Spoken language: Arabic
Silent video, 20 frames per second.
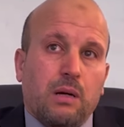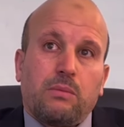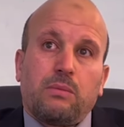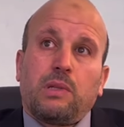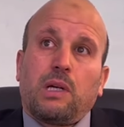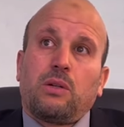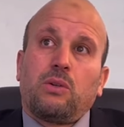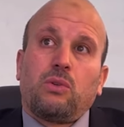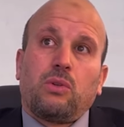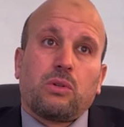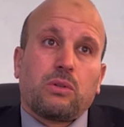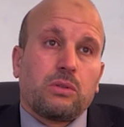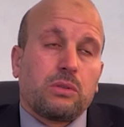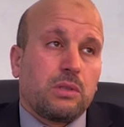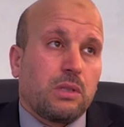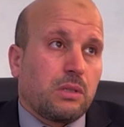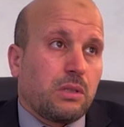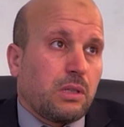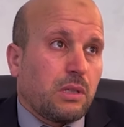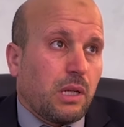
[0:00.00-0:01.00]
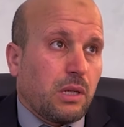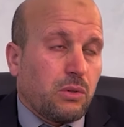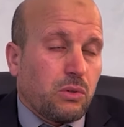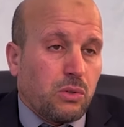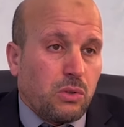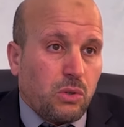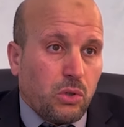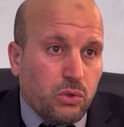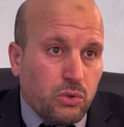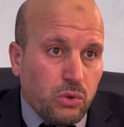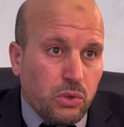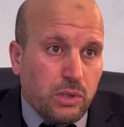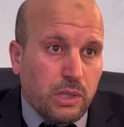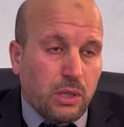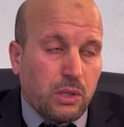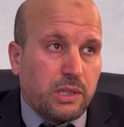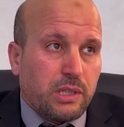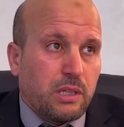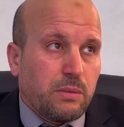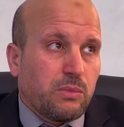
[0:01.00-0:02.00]
نحن عقد نحن العدول
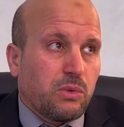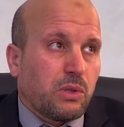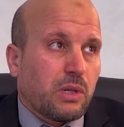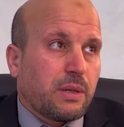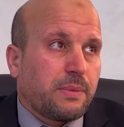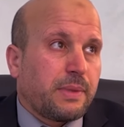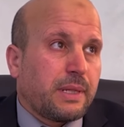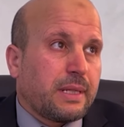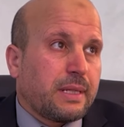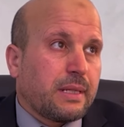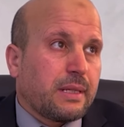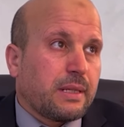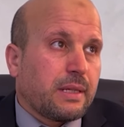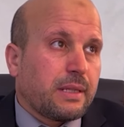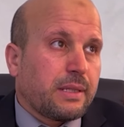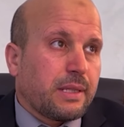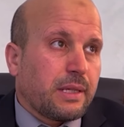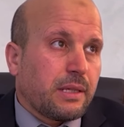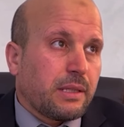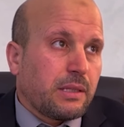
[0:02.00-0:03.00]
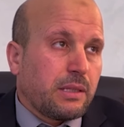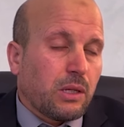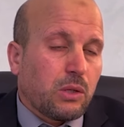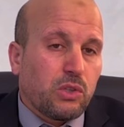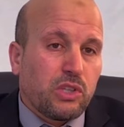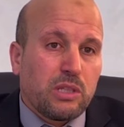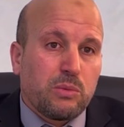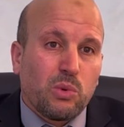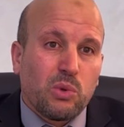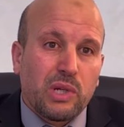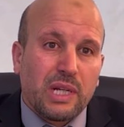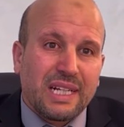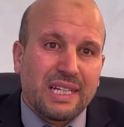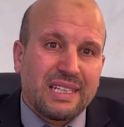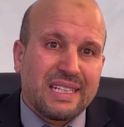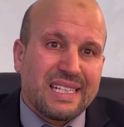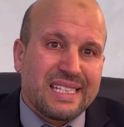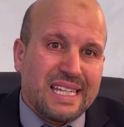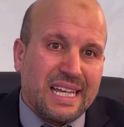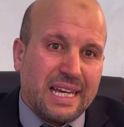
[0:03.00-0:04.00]
نقدم قبل هذا نقدم هناك
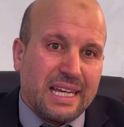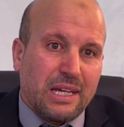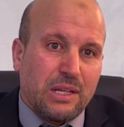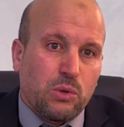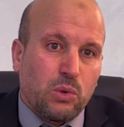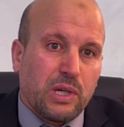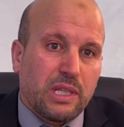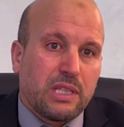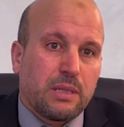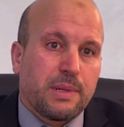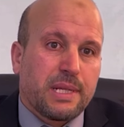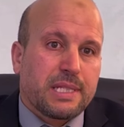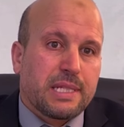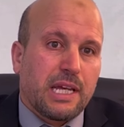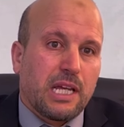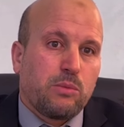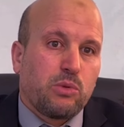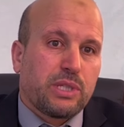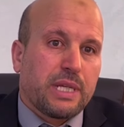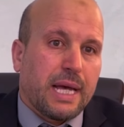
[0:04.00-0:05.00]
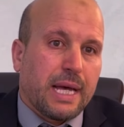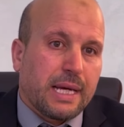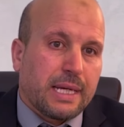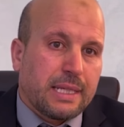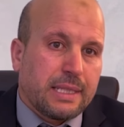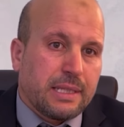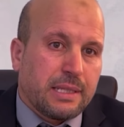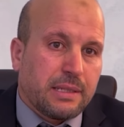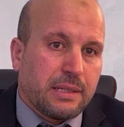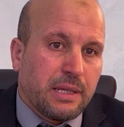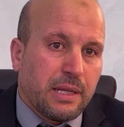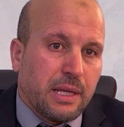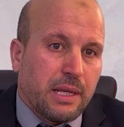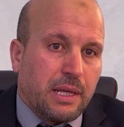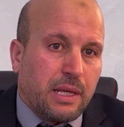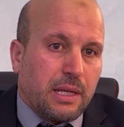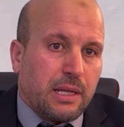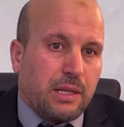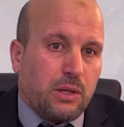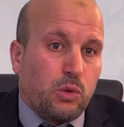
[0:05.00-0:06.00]
نصائح نقدم نصائح المتعاقدين
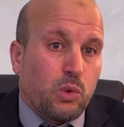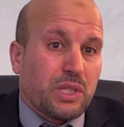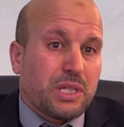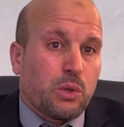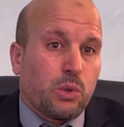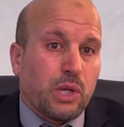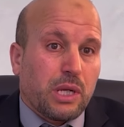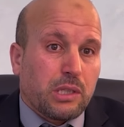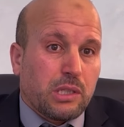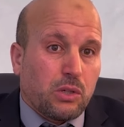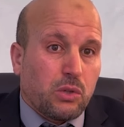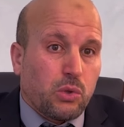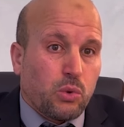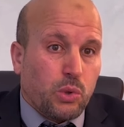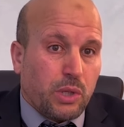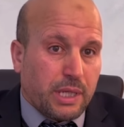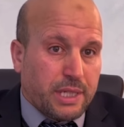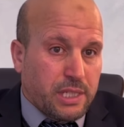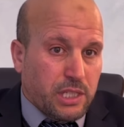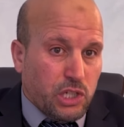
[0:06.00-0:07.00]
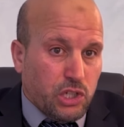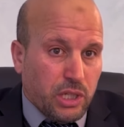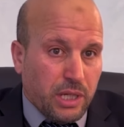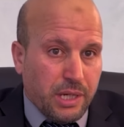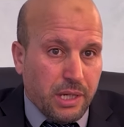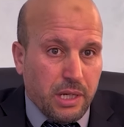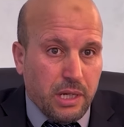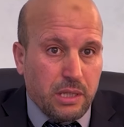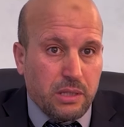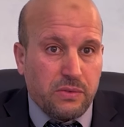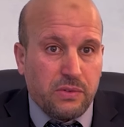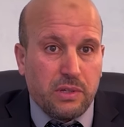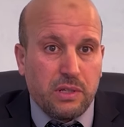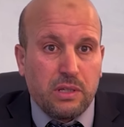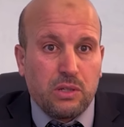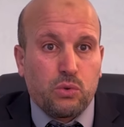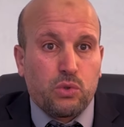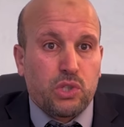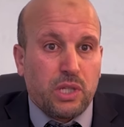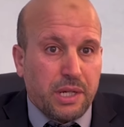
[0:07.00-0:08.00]
يعني هناك تكون هناك استشارات
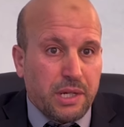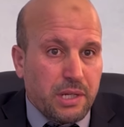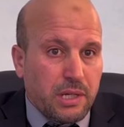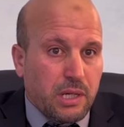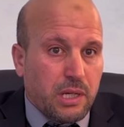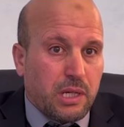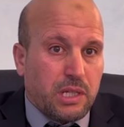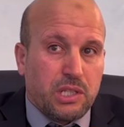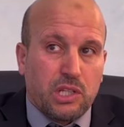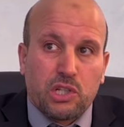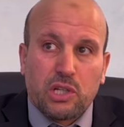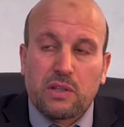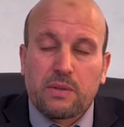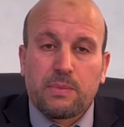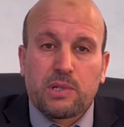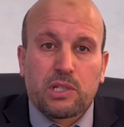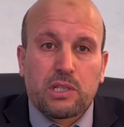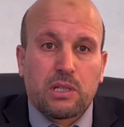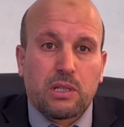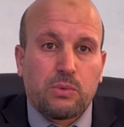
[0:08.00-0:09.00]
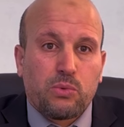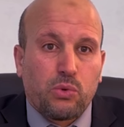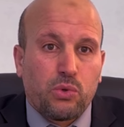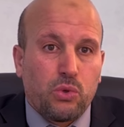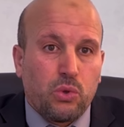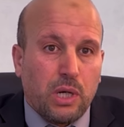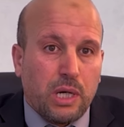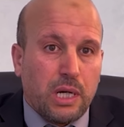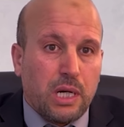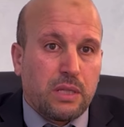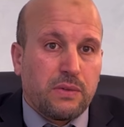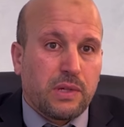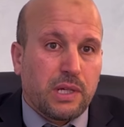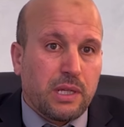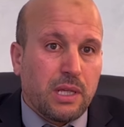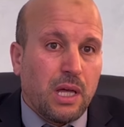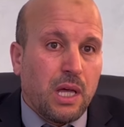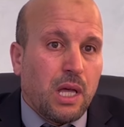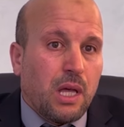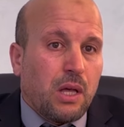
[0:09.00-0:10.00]
في اسريه استشارات مجلس البيوعات
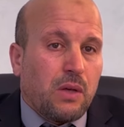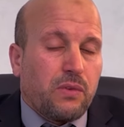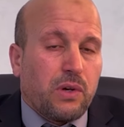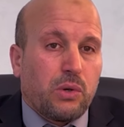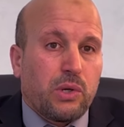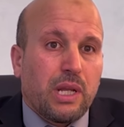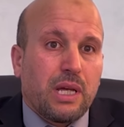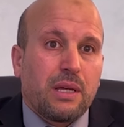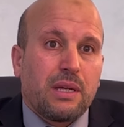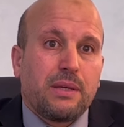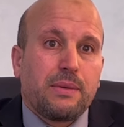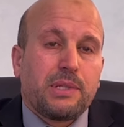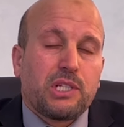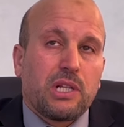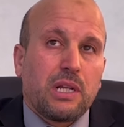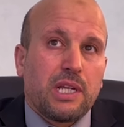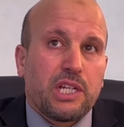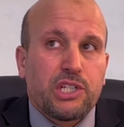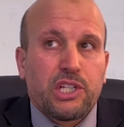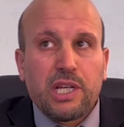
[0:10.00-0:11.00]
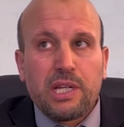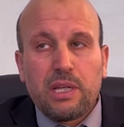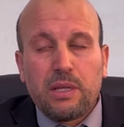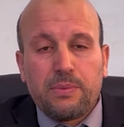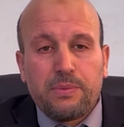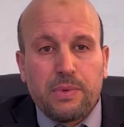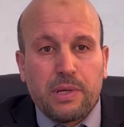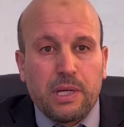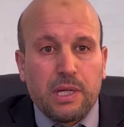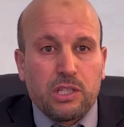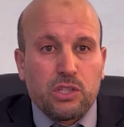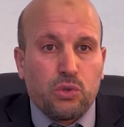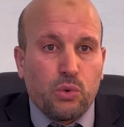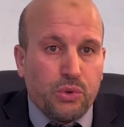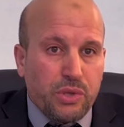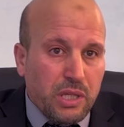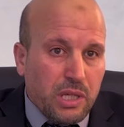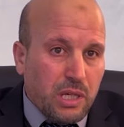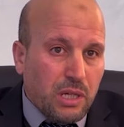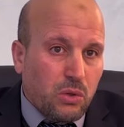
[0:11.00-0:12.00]
وكذا فهنا الى جانب
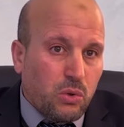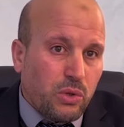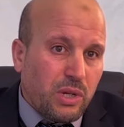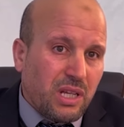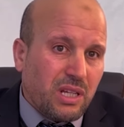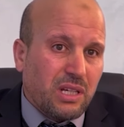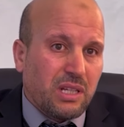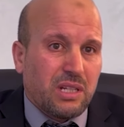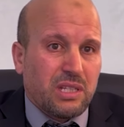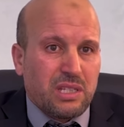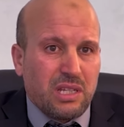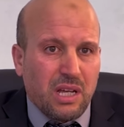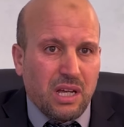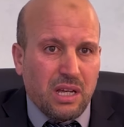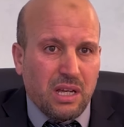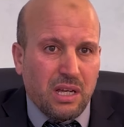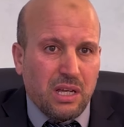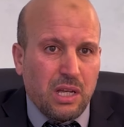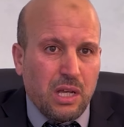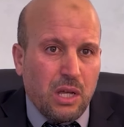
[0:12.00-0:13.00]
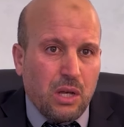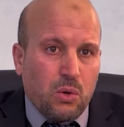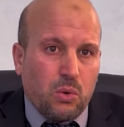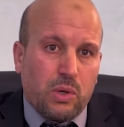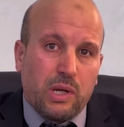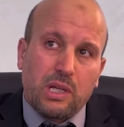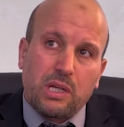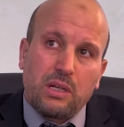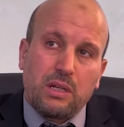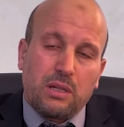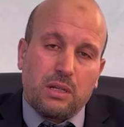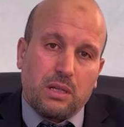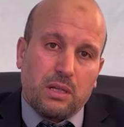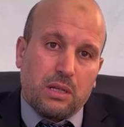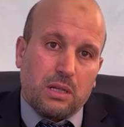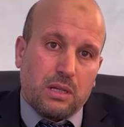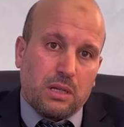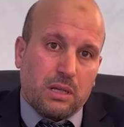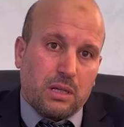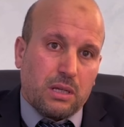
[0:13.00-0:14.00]
التوثيق هناك نصائح ولكن
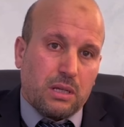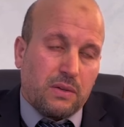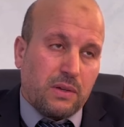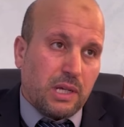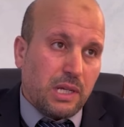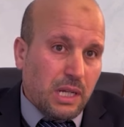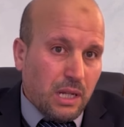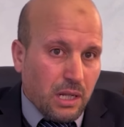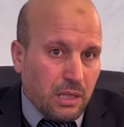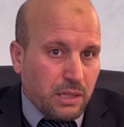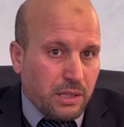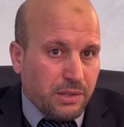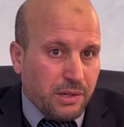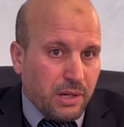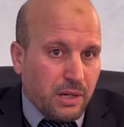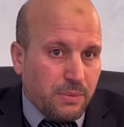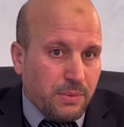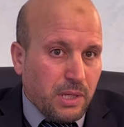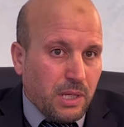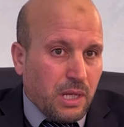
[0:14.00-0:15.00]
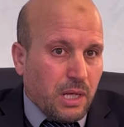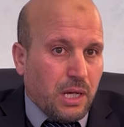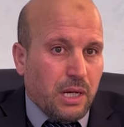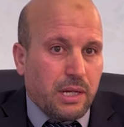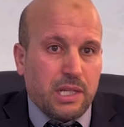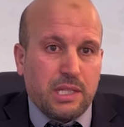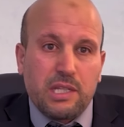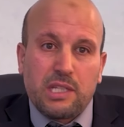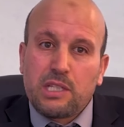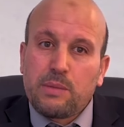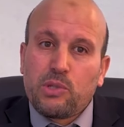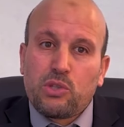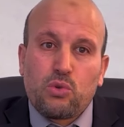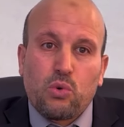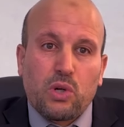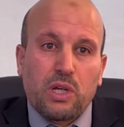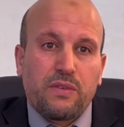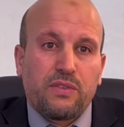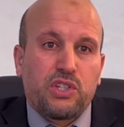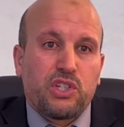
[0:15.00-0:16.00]
آه، خلال هذا الاضراب انا سيتم
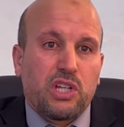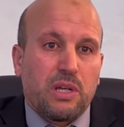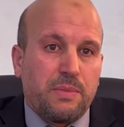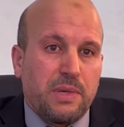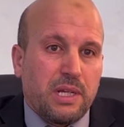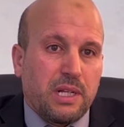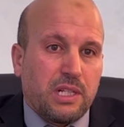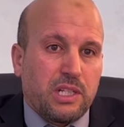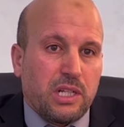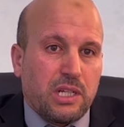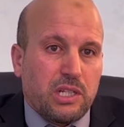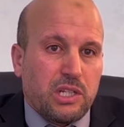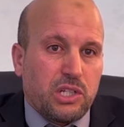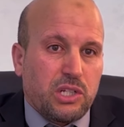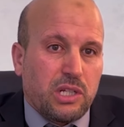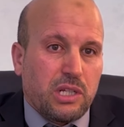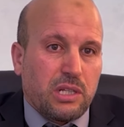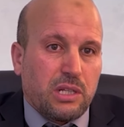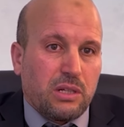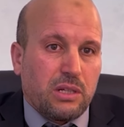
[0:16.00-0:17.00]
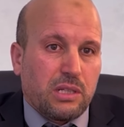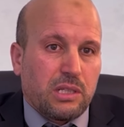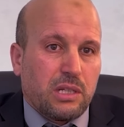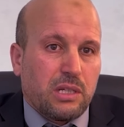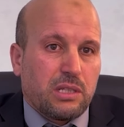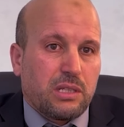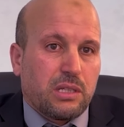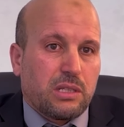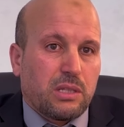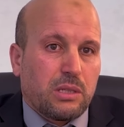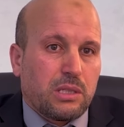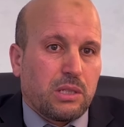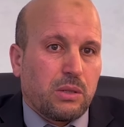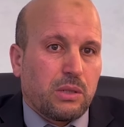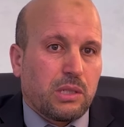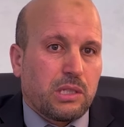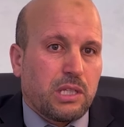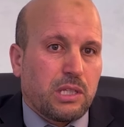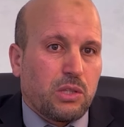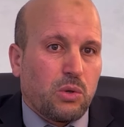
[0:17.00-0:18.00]
توقيف جميع الشيء
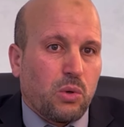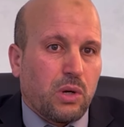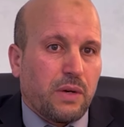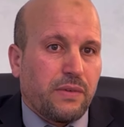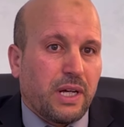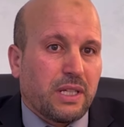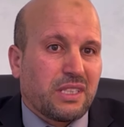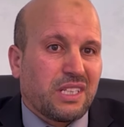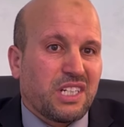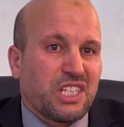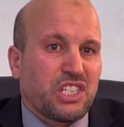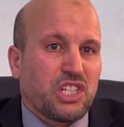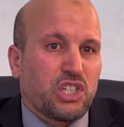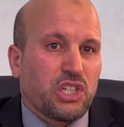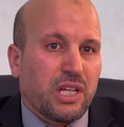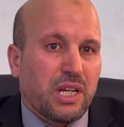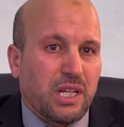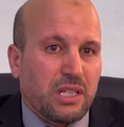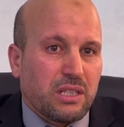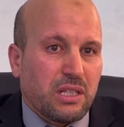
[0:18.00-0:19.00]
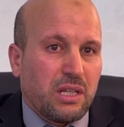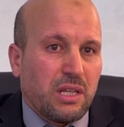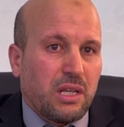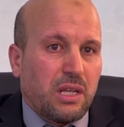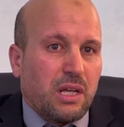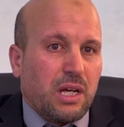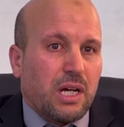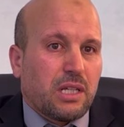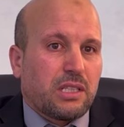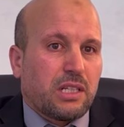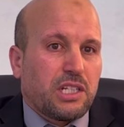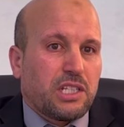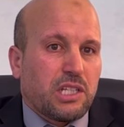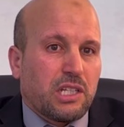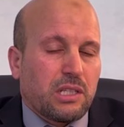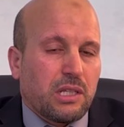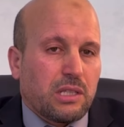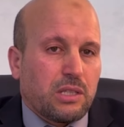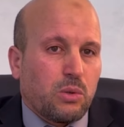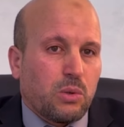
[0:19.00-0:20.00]
آه، ستوقف حتى الاستشارات
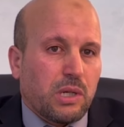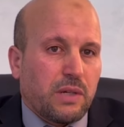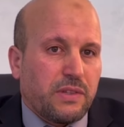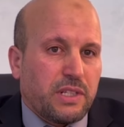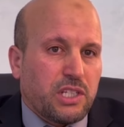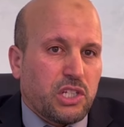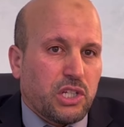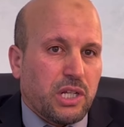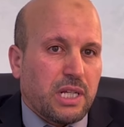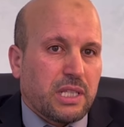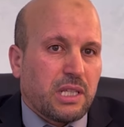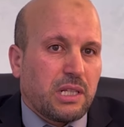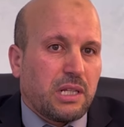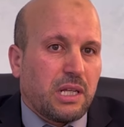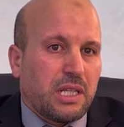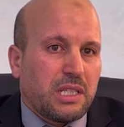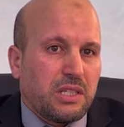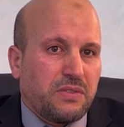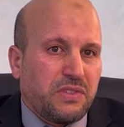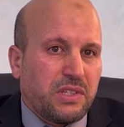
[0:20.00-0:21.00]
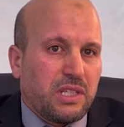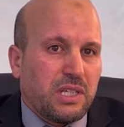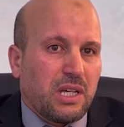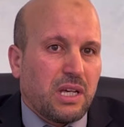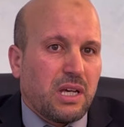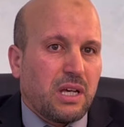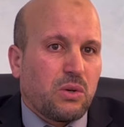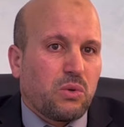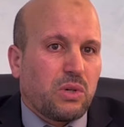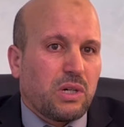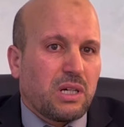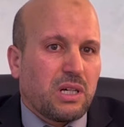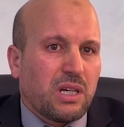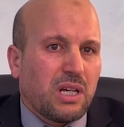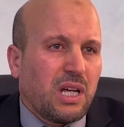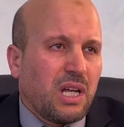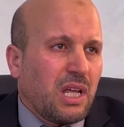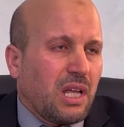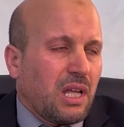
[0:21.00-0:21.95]
حتى توقف الاستشارات الهاتفيه واي